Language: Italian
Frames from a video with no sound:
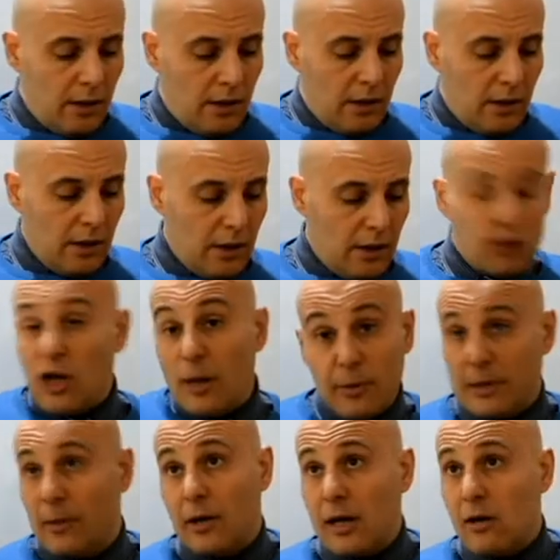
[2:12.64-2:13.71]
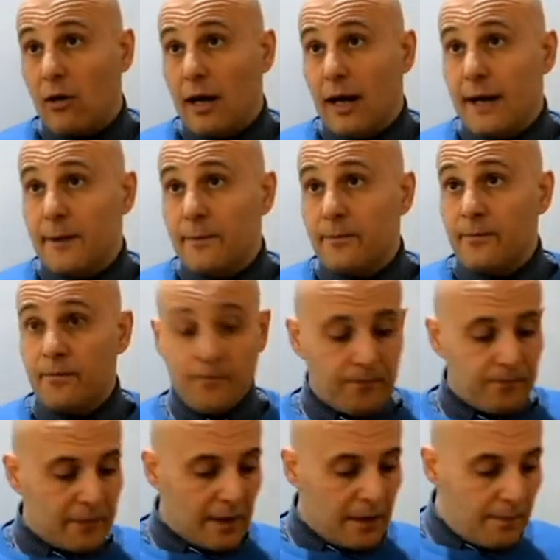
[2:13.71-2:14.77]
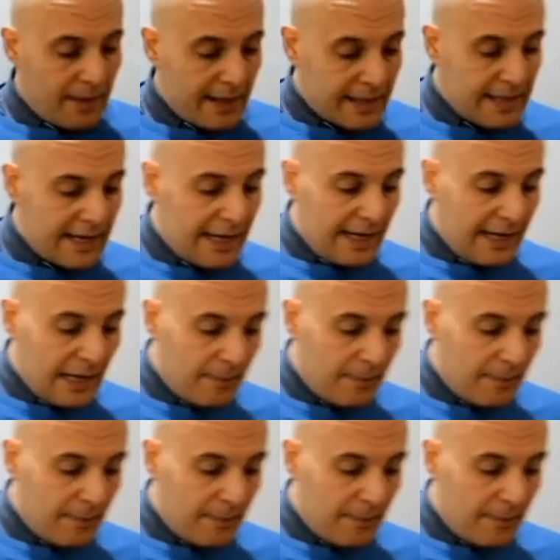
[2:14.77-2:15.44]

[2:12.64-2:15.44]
eh, ce la possiamo calcolare perché la